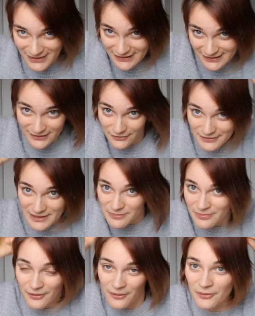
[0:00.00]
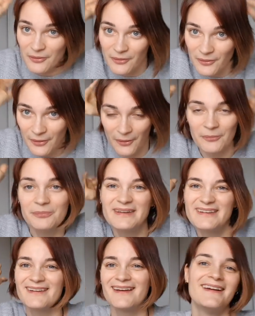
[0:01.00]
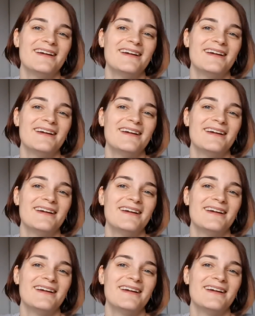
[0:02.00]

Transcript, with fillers: là c'était en, pique. en, pic.